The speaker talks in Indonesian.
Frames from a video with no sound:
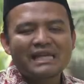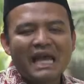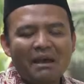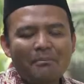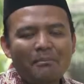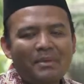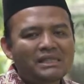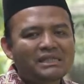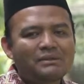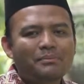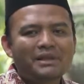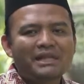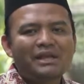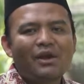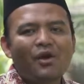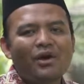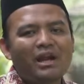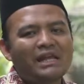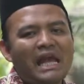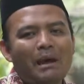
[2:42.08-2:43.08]
sama
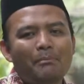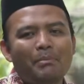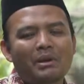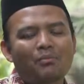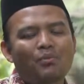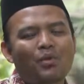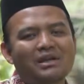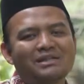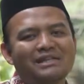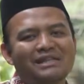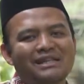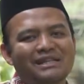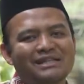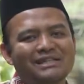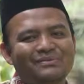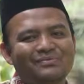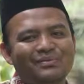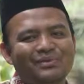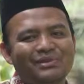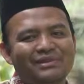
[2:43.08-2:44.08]
seperti orang yang berpuasa
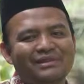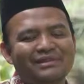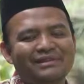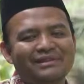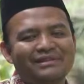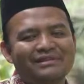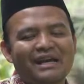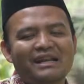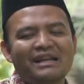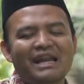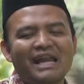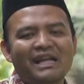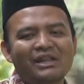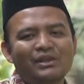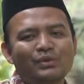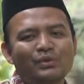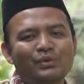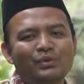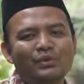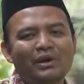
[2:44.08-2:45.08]
tersebut. Karena
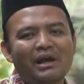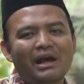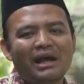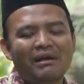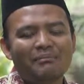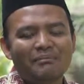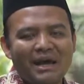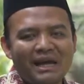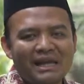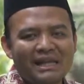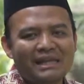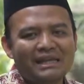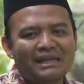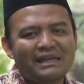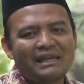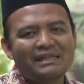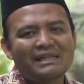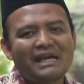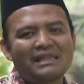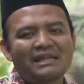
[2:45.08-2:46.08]
itu, mari
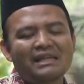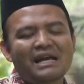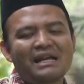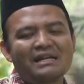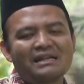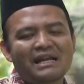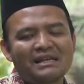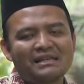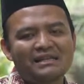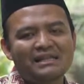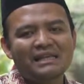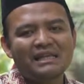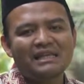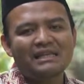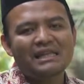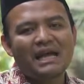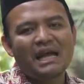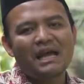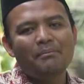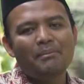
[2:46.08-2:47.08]
kita tekankan diri
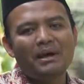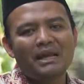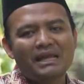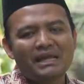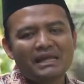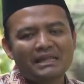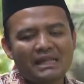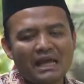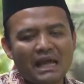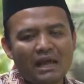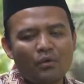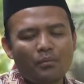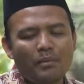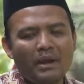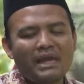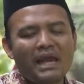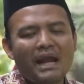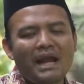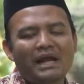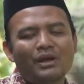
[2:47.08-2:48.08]
kita, mari kita
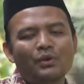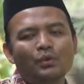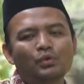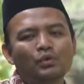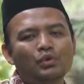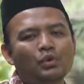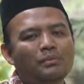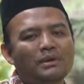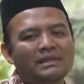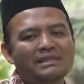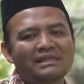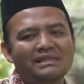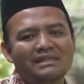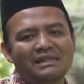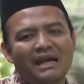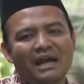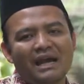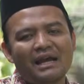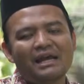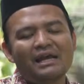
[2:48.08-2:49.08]
upayakan untuk
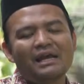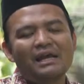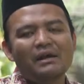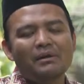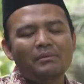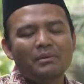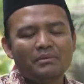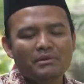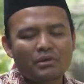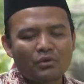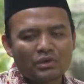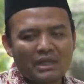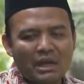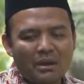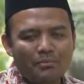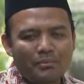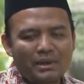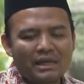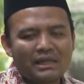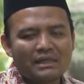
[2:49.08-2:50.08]
bersedekah,
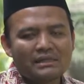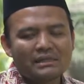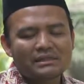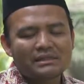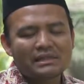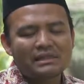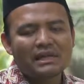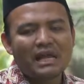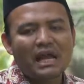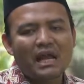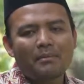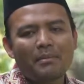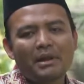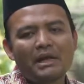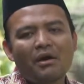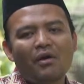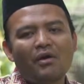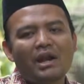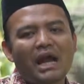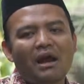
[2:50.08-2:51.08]
terutama memberi sedekah
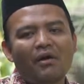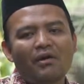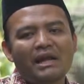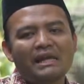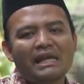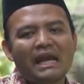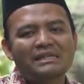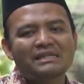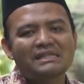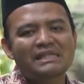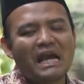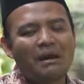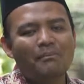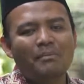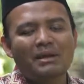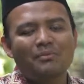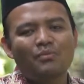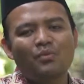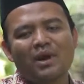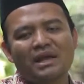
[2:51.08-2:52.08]
kepada orang-orang yang sedang
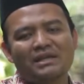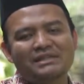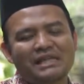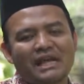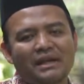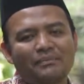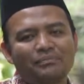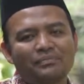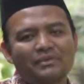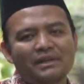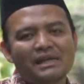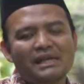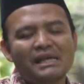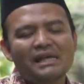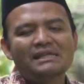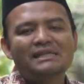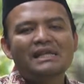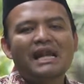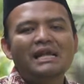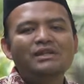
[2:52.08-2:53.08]
berpuasa.
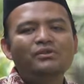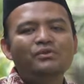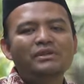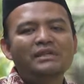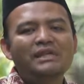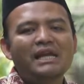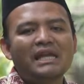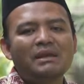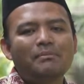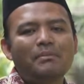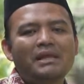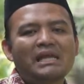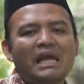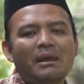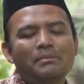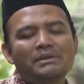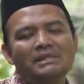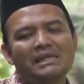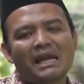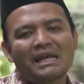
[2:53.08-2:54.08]
Selanjutnya ibadah
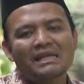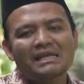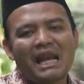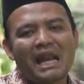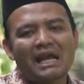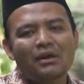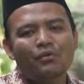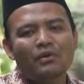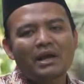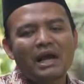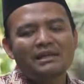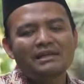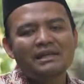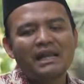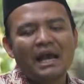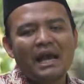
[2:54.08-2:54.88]
yang bisa kita lakukan